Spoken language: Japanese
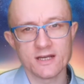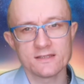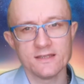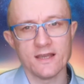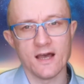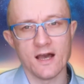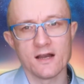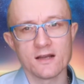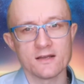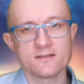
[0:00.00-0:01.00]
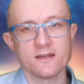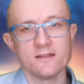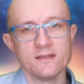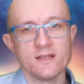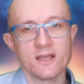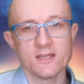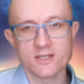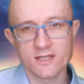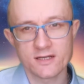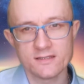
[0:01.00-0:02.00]
なくて安価されてだけ
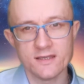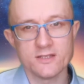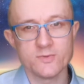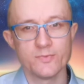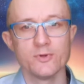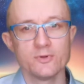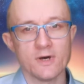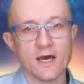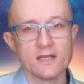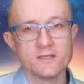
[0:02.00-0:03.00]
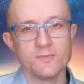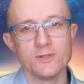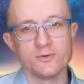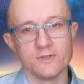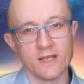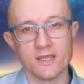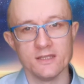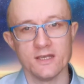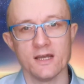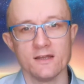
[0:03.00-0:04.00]
じゃなくて自分の初めのだけ
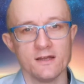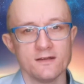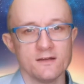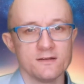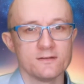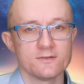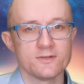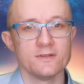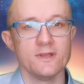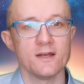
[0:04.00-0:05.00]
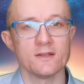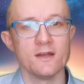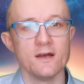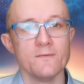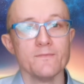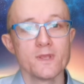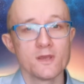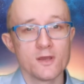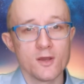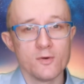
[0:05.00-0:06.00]
にはや
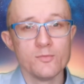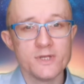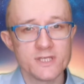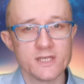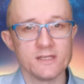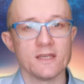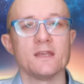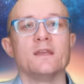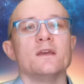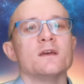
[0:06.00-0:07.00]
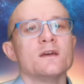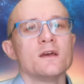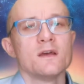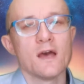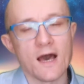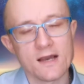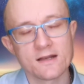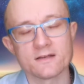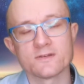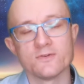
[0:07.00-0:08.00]
無意識的に
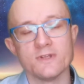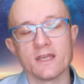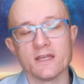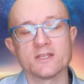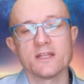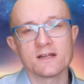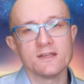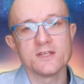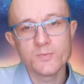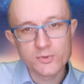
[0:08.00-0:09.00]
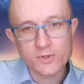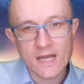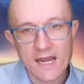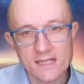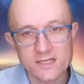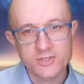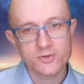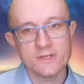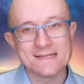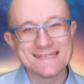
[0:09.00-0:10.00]
安価するだけじゃなくて自分の体
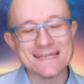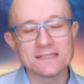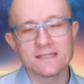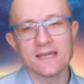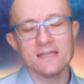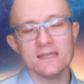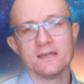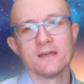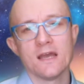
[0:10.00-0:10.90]
中に全体に